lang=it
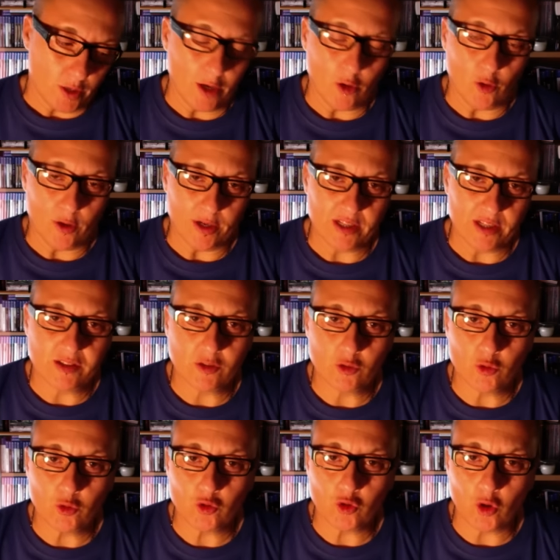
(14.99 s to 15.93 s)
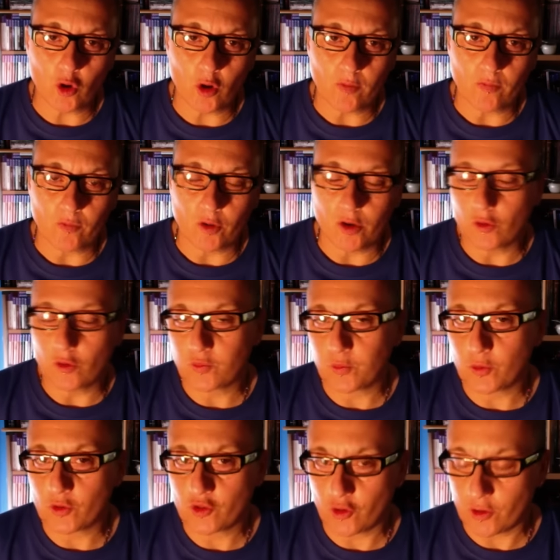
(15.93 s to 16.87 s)
Allora, innanzitutto volevo
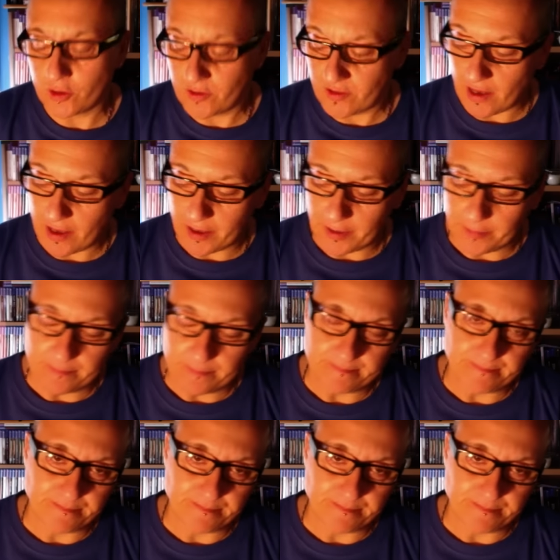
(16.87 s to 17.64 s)
sponsorizzare